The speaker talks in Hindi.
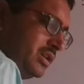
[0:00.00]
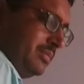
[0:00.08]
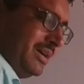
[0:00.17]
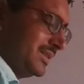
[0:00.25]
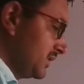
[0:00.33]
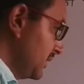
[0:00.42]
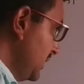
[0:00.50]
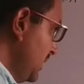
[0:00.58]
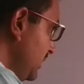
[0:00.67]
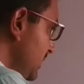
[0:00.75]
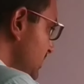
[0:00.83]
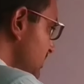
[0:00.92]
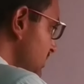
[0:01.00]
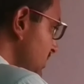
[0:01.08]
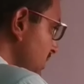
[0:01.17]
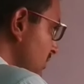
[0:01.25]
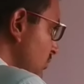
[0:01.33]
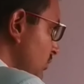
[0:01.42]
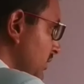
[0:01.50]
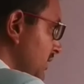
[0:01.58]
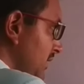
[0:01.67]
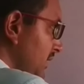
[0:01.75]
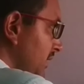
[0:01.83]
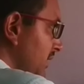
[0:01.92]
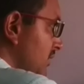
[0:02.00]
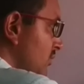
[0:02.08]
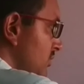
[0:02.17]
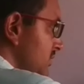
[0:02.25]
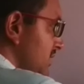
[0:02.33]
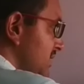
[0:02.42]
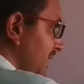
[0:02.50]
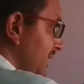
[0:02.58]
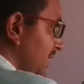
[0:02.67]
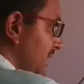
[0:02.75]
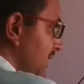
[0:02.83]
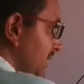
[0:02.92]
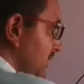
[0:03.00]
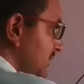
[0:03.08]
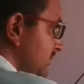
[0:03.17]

की बात करें इस सी कोण के लिए ये कौन सी साइड आ गई